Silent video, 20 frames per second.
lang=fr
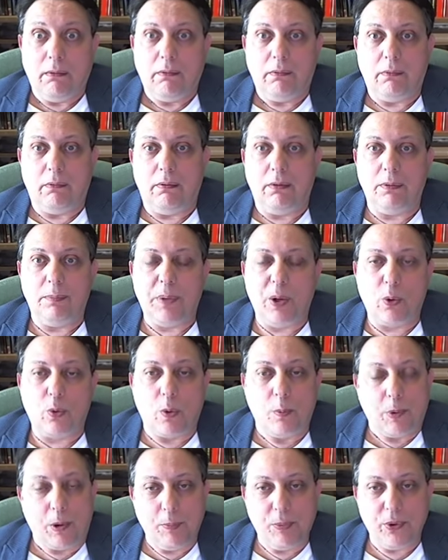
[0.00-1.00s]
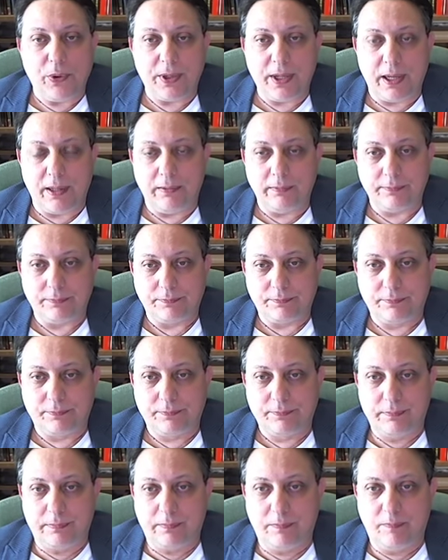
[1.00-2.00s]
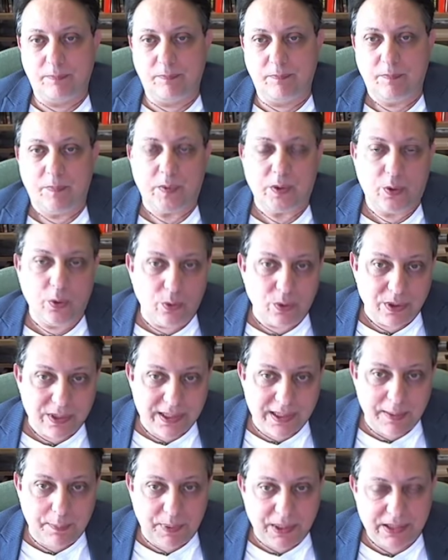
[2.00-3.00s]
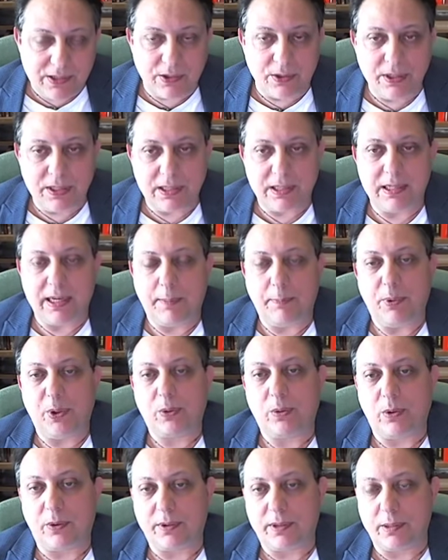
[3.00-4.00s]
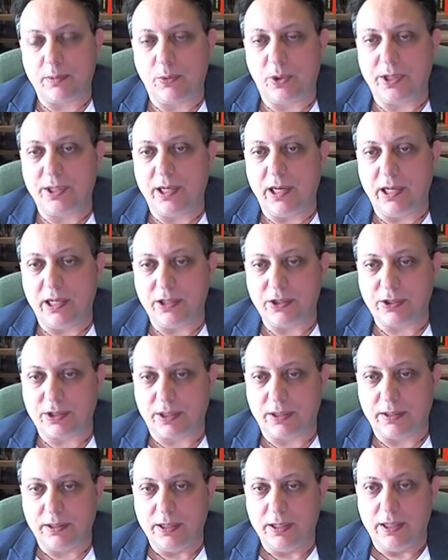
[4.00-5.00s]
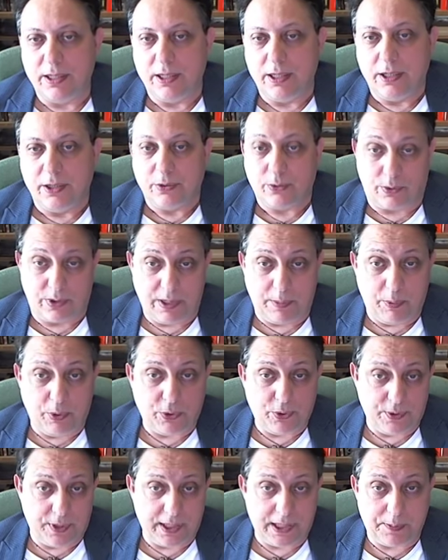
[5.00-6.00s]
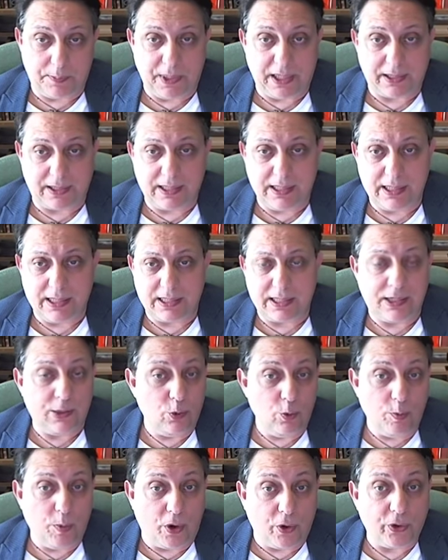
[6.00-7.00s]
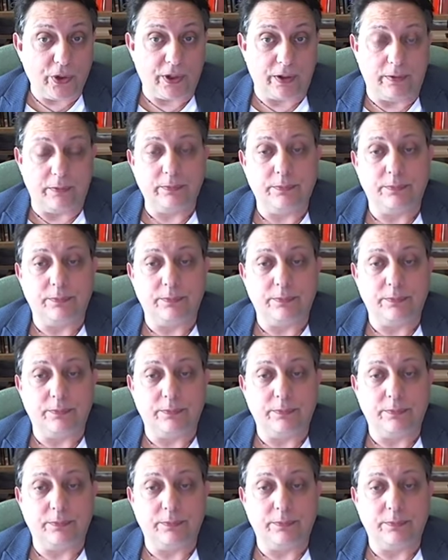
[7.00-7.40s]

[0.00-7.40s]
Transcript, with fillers: ben on ne comprend plus rien. Donc ces personnes qui apportent leur témoignage nous apportent une expertise qui nous manque.